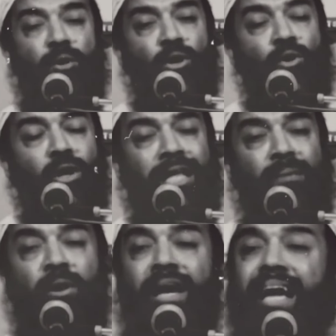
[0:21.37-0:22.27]
এমন কথা
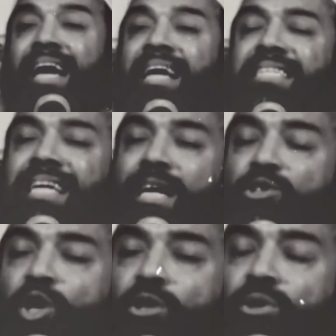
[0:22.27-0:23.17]
বলে যেটা
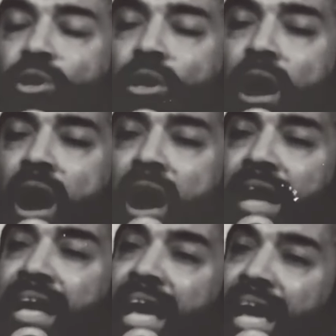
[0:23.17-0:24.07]
সত্য নয়